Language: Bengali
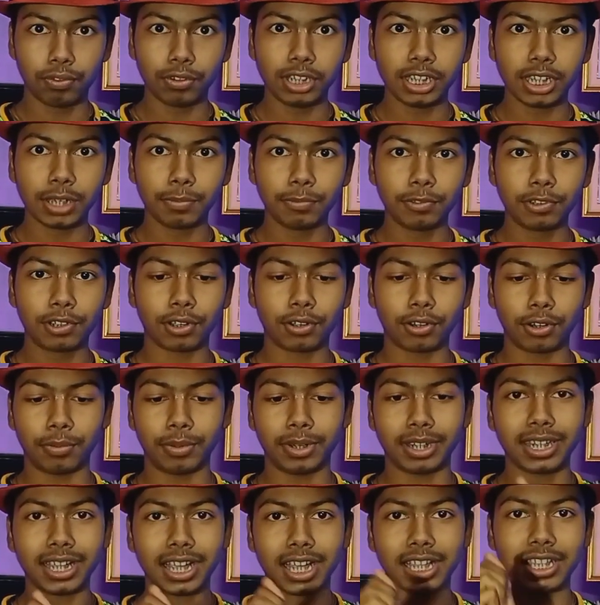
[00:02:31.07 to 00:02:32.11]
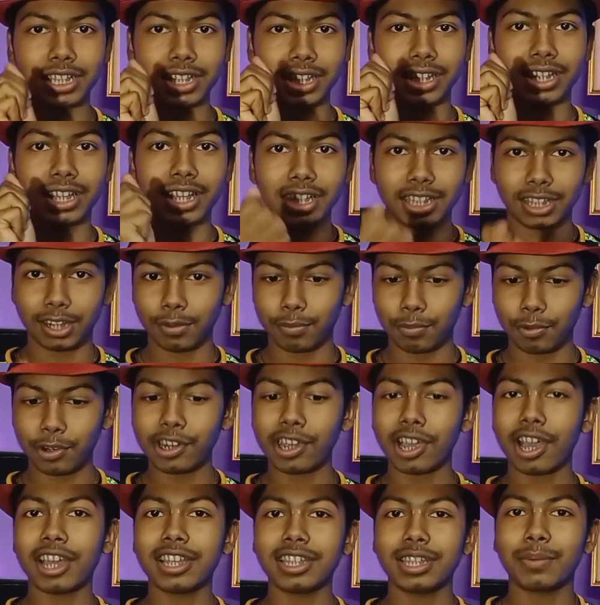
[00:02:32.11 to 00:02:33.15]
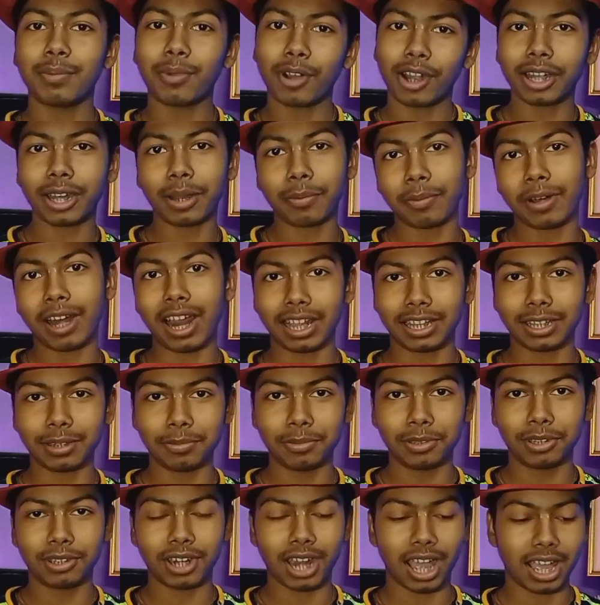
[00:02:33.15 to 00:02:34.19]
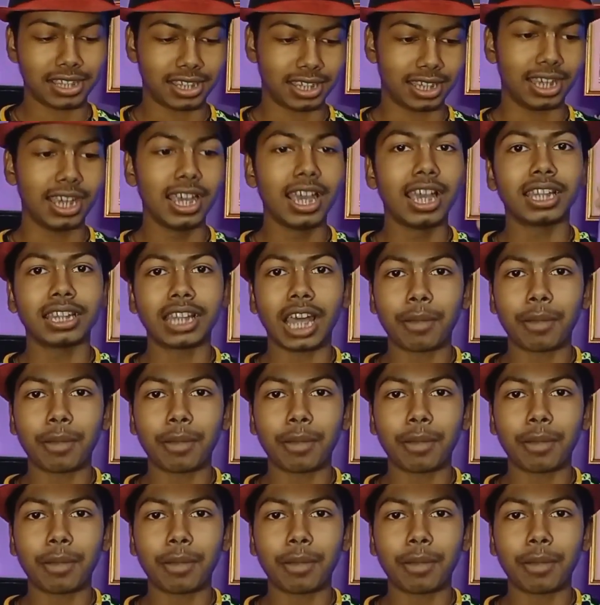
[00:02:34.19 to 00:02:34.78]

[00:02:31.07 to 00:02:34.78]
ফুলিয়ে মুঠো করবেন ঠিক আছে যেন মনে হয় যে বলটা আপনার হাতের ভিতরে আছে